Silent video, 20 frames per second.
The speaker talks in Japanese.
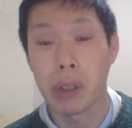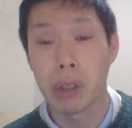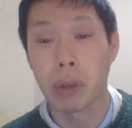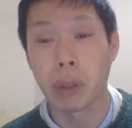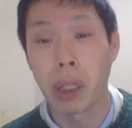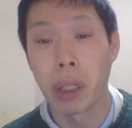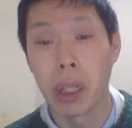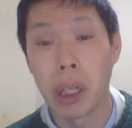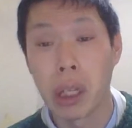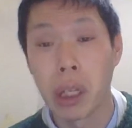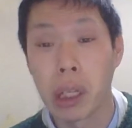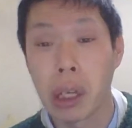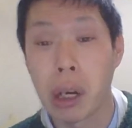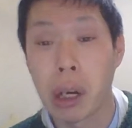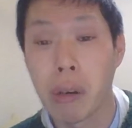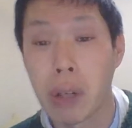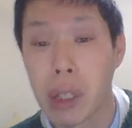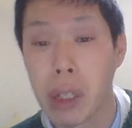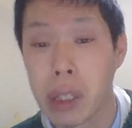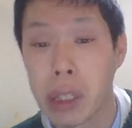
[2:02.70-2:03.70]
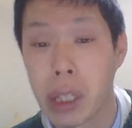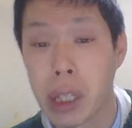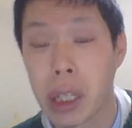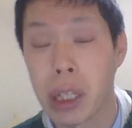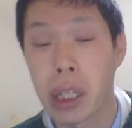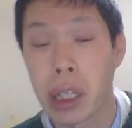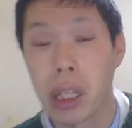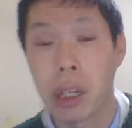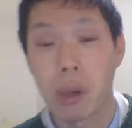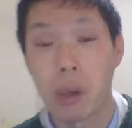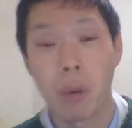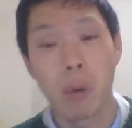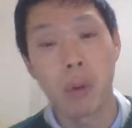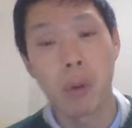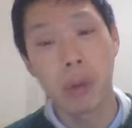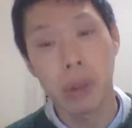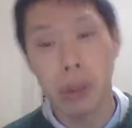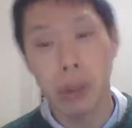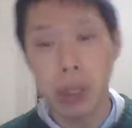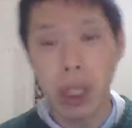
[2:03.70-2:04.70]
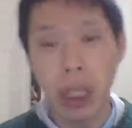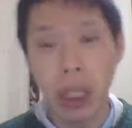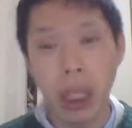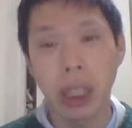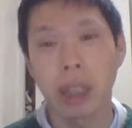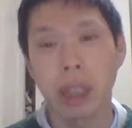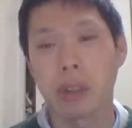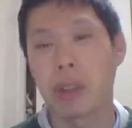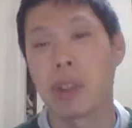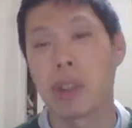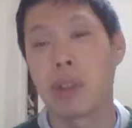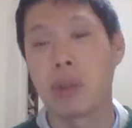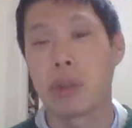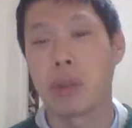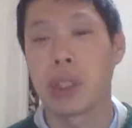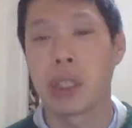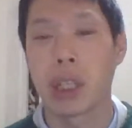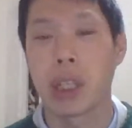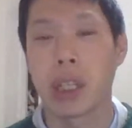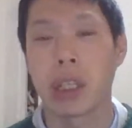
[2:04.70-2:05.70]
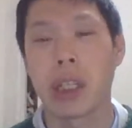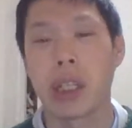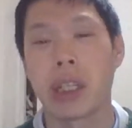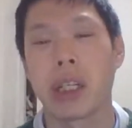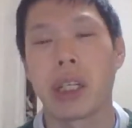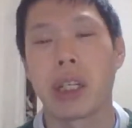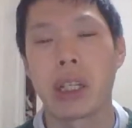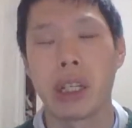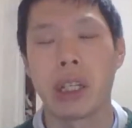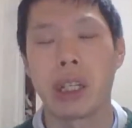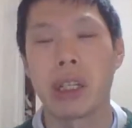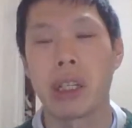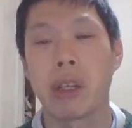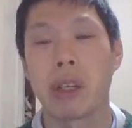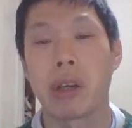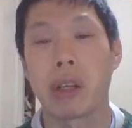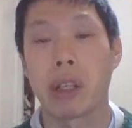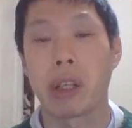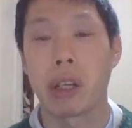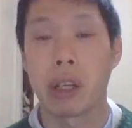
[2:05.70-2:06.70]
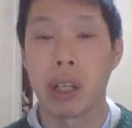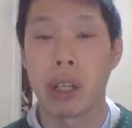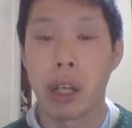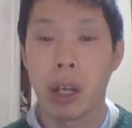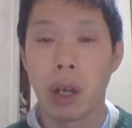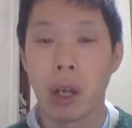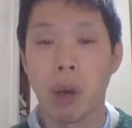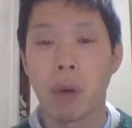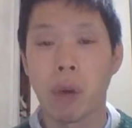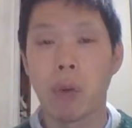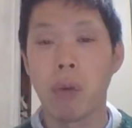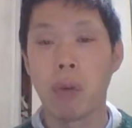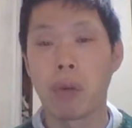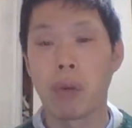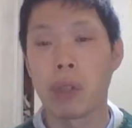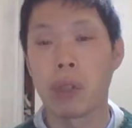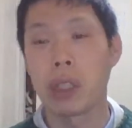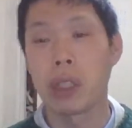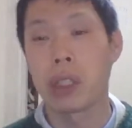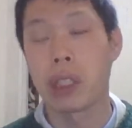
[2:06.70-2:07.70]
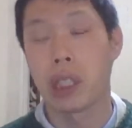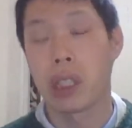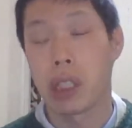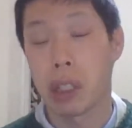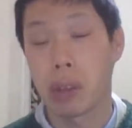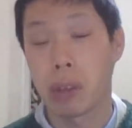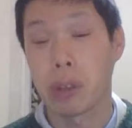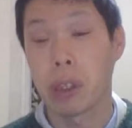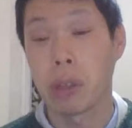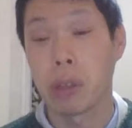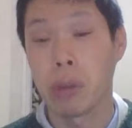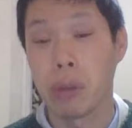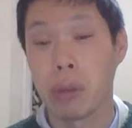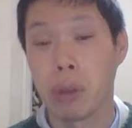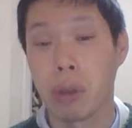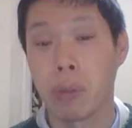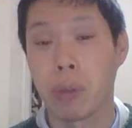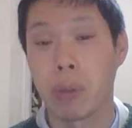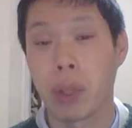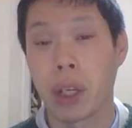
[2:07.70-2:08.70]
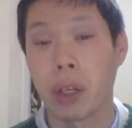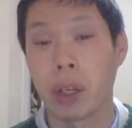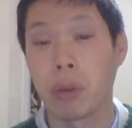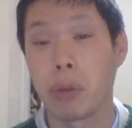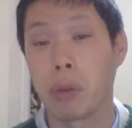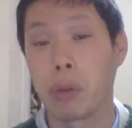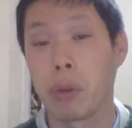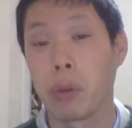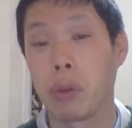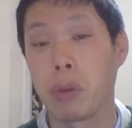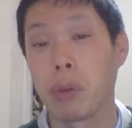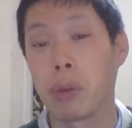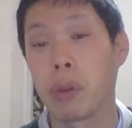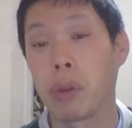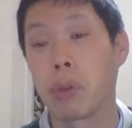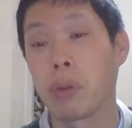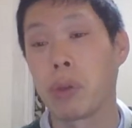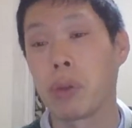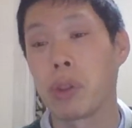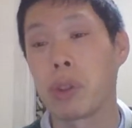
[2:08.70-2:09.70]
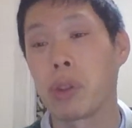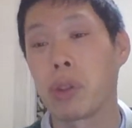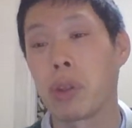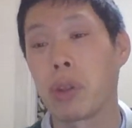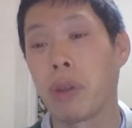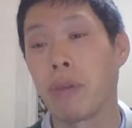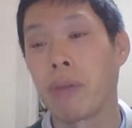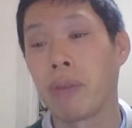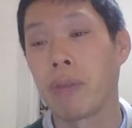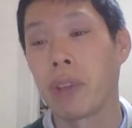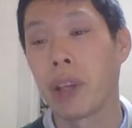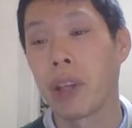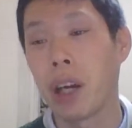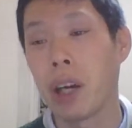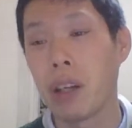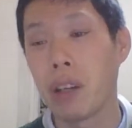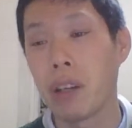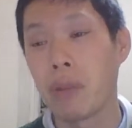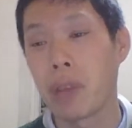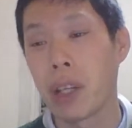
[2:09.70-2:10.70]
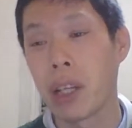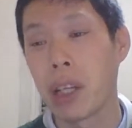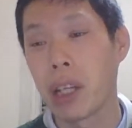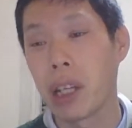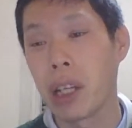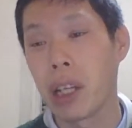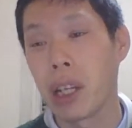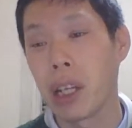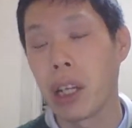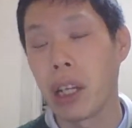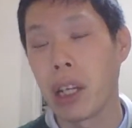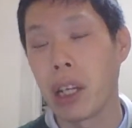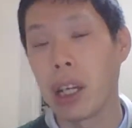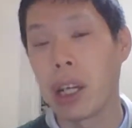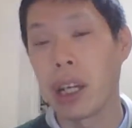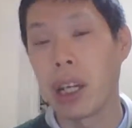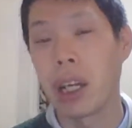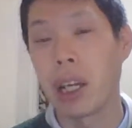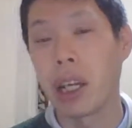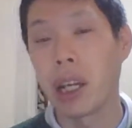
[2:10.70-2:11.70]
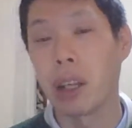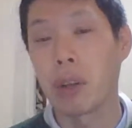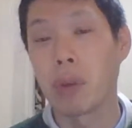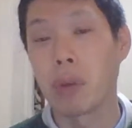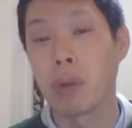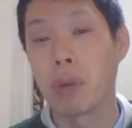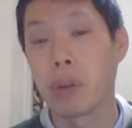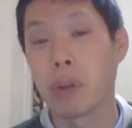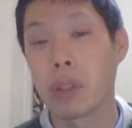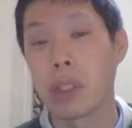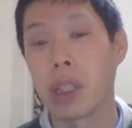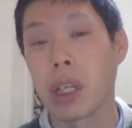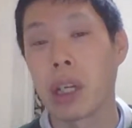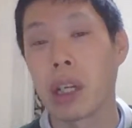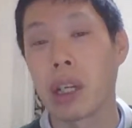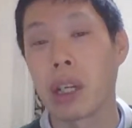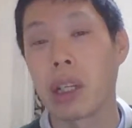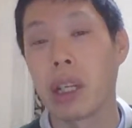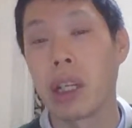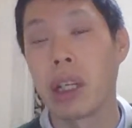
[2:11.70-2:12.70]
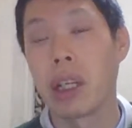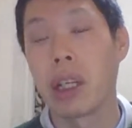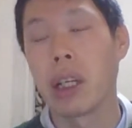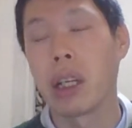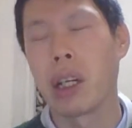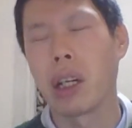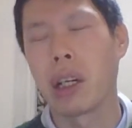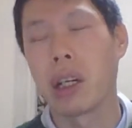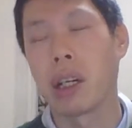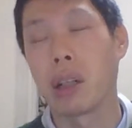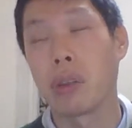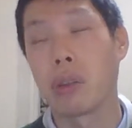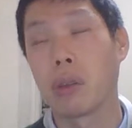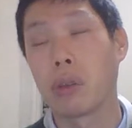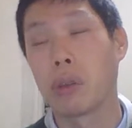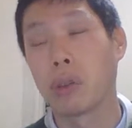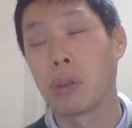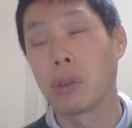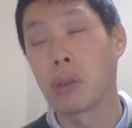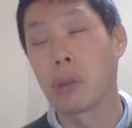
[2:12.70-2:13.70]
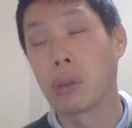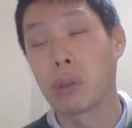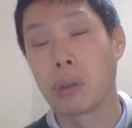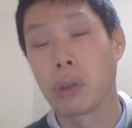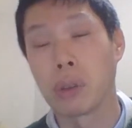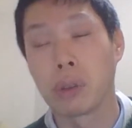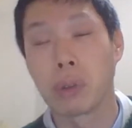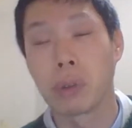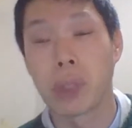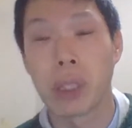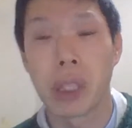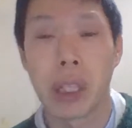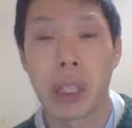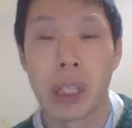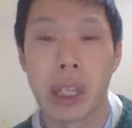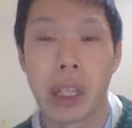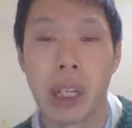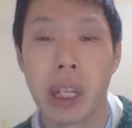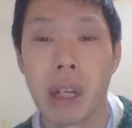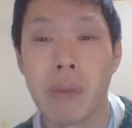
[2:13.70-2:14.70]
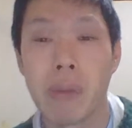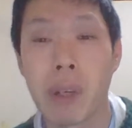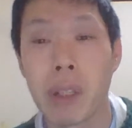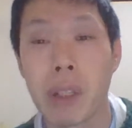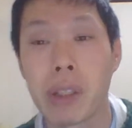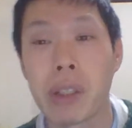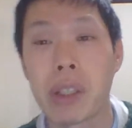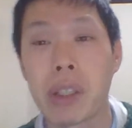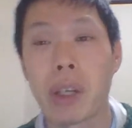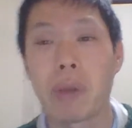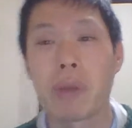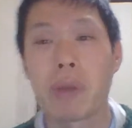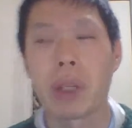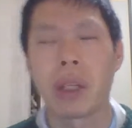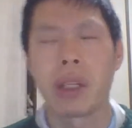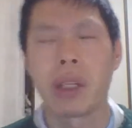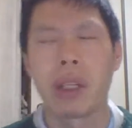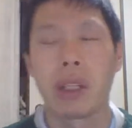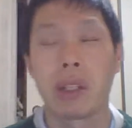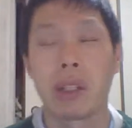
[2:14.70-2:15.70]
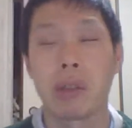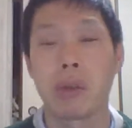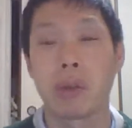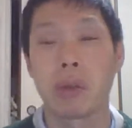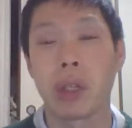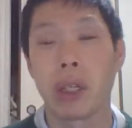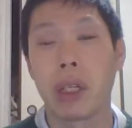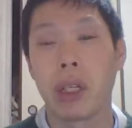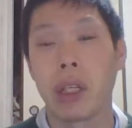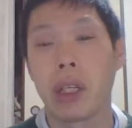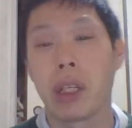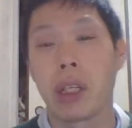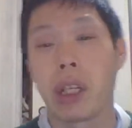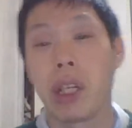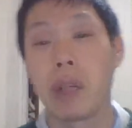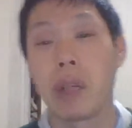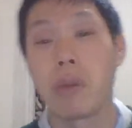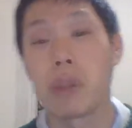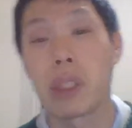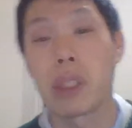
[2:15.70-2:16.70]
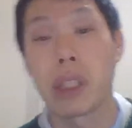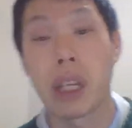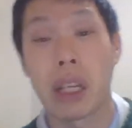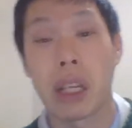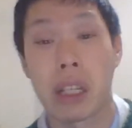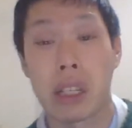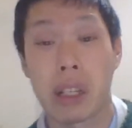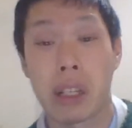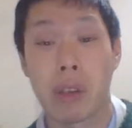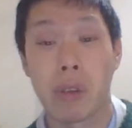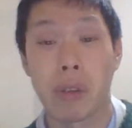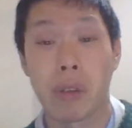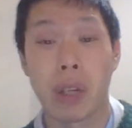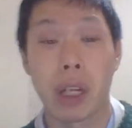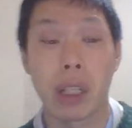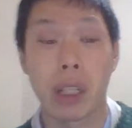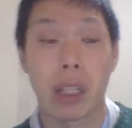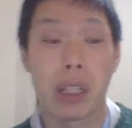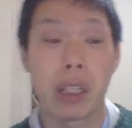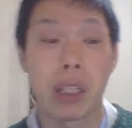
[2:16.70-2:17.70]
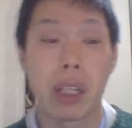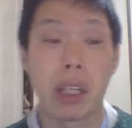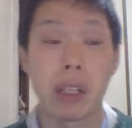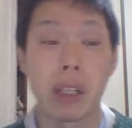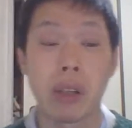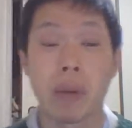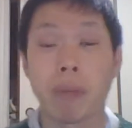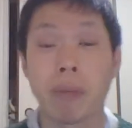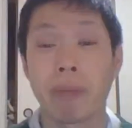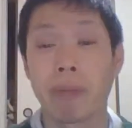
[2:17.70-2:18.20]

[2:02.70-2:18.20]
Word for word: どね、河合事件で、保守系だけど市長に批判的な議員っていう方がね、多くね、失脚したことにもね、ある、よるということですよね。ある意味ね、えー、東京地検がね、あの、特捜部がね、松井さんをね、市長をね、援護射撃しているような話ですよ。